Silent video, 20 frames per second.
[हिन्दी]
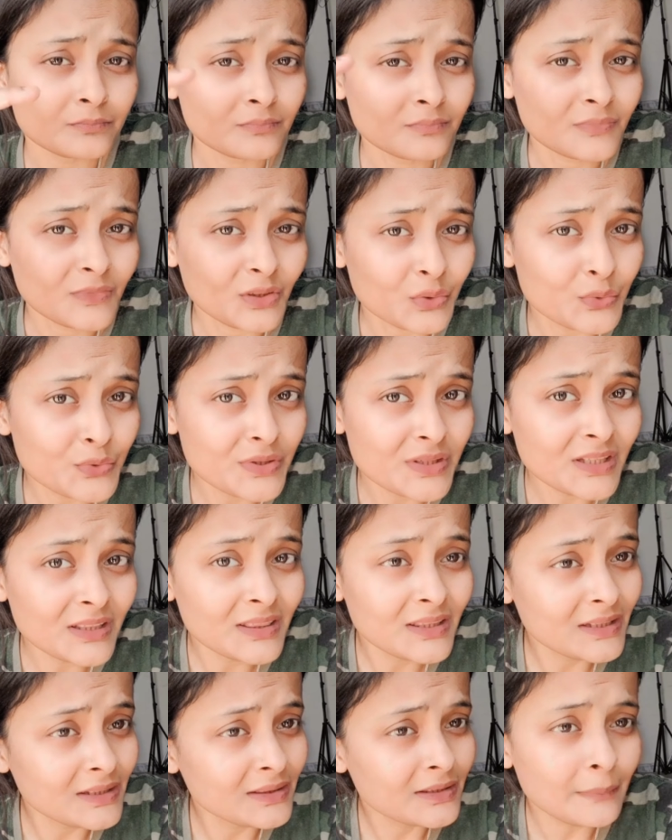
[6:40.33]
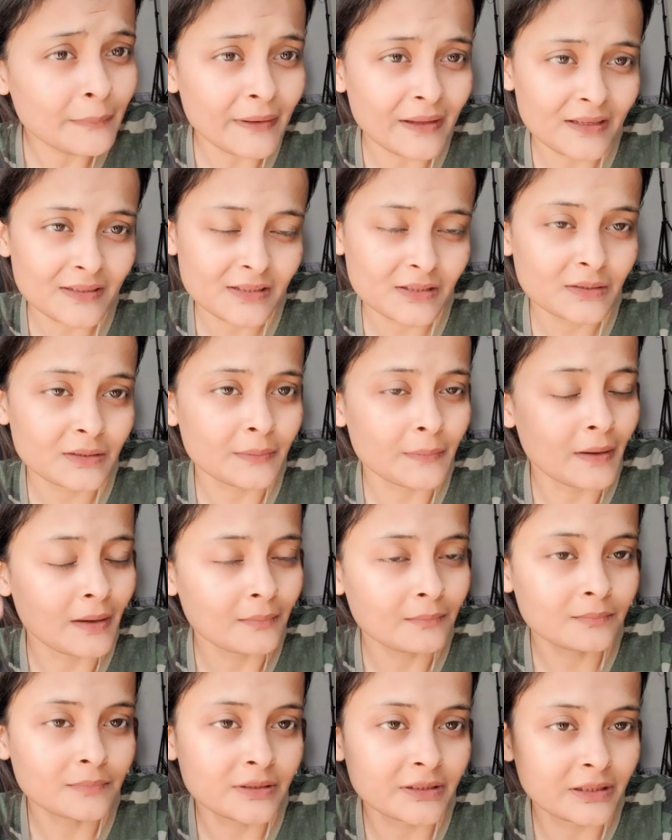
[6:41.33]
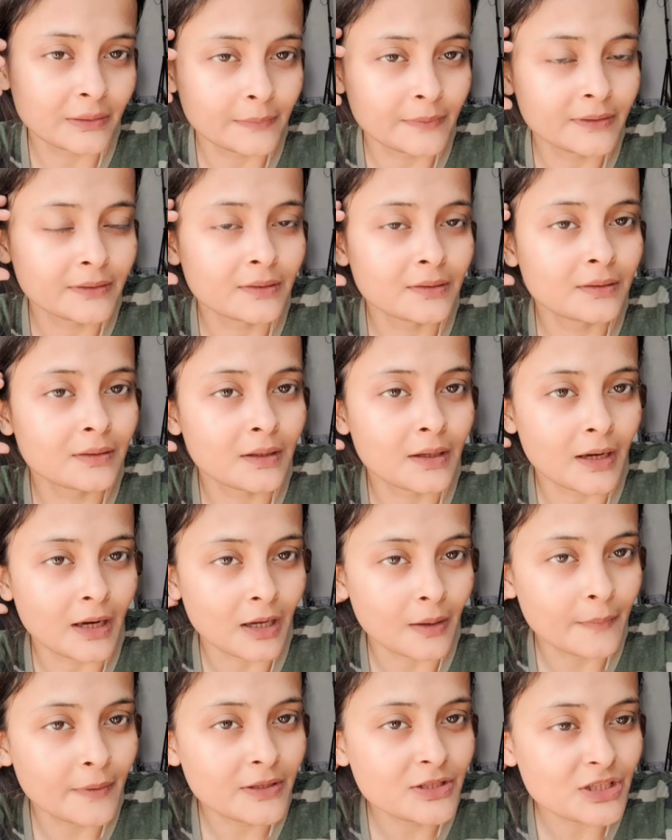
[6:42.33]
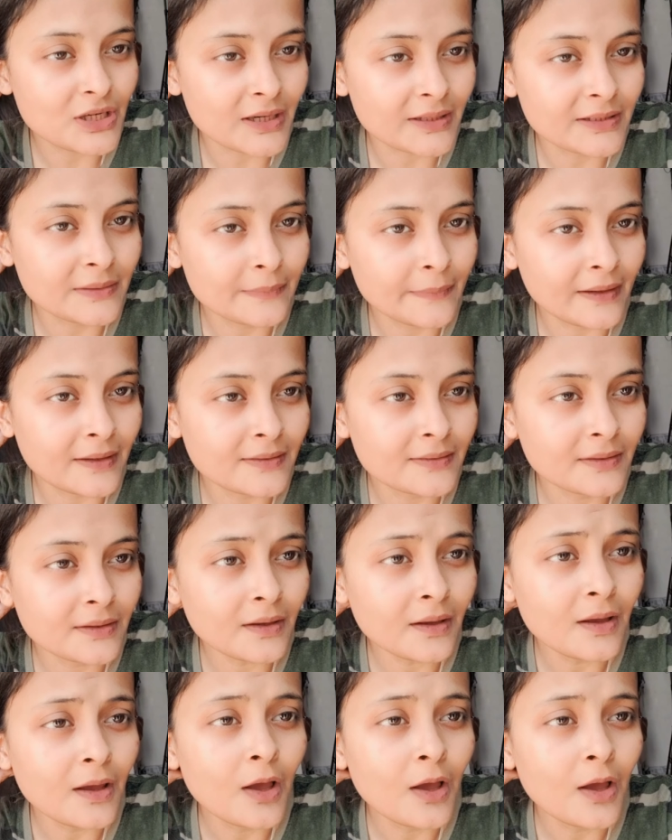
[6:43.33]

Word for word: उससे तीन दिन पहले से इमाम की तबीयत ख़राब है चार दिन पहले से